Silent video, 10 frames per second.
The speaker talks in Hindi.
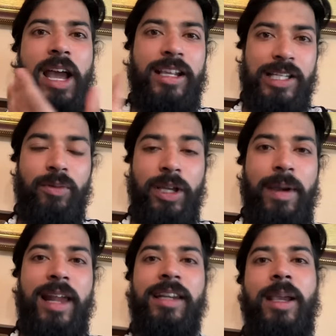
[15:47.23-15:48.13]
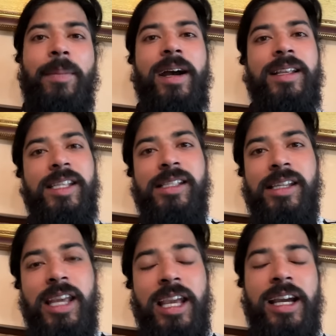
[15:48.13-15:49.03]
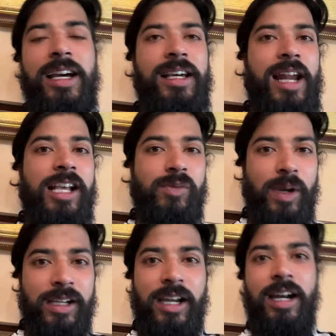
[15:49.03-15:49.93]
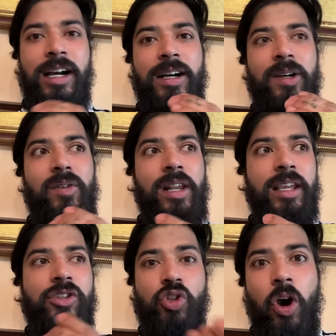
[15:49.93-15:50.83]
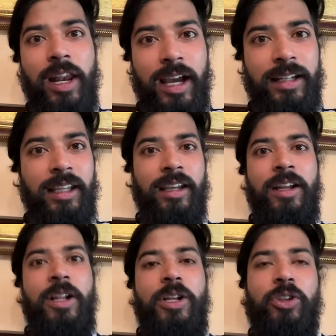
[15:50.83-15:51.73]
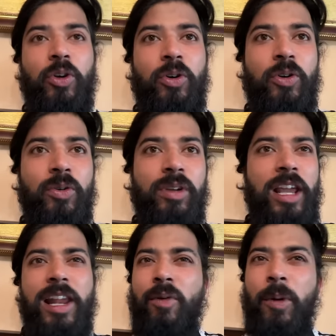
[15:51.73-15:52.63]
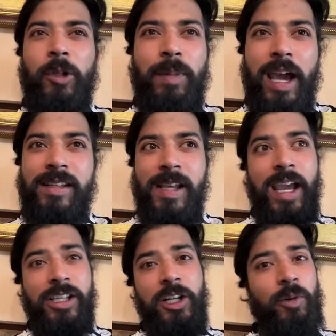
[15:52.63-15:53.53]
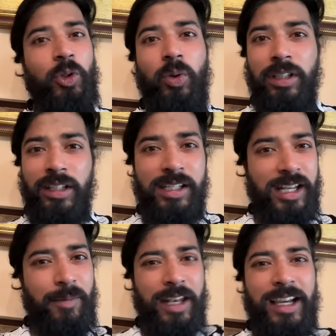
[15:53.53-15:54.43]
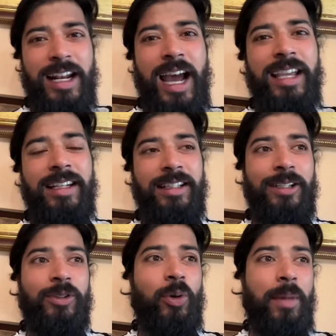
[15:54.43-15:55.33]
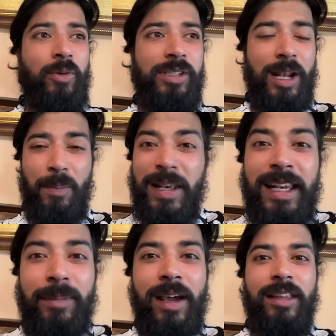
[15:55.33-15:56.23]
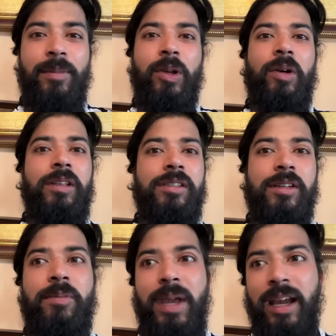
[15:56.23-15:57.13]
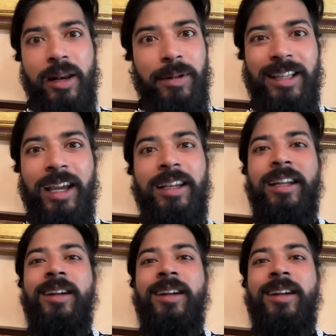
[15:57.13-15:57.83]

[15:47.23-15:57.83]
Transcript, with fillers: एक्चुअली वो हिमालयन के पास मिसेस एक राजमा का लाइक स्टॉल लगाती है तो कल ना वो बहुत प्यार से है एक्चुअली वो दो तीन दिन से ना मेरे घर आ ही रही थी तो मैं उनसे ना मिल नहीं पा रहा था बिकॉज मैं घर पे था ही नहीं